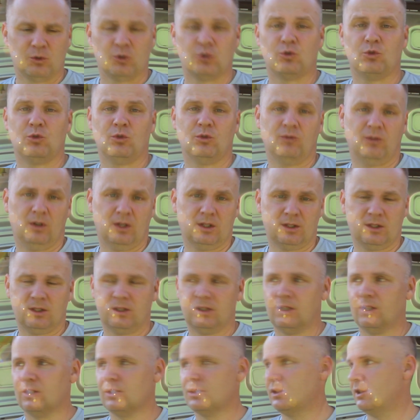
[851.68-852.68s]

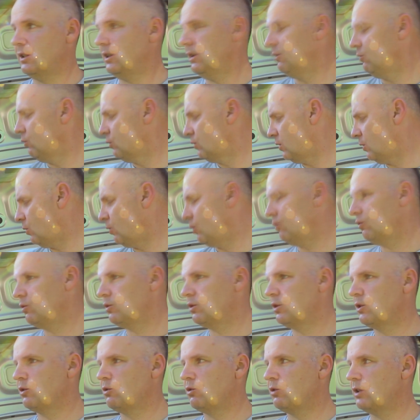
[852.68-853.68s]
620 даже, и вот такой
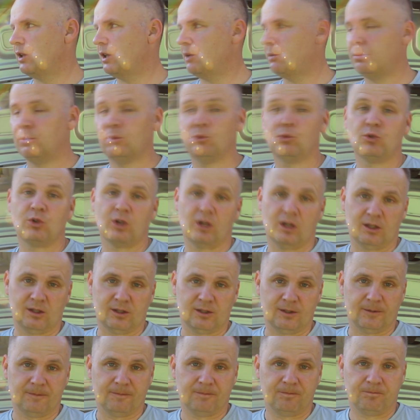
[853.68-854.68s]
вот результат
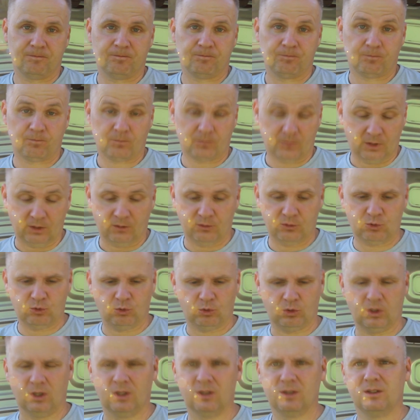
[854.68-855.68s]
получается в
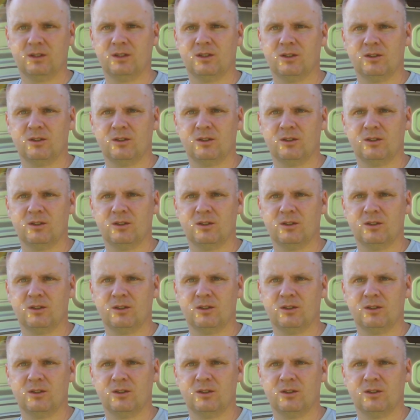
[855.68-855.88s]
итоге.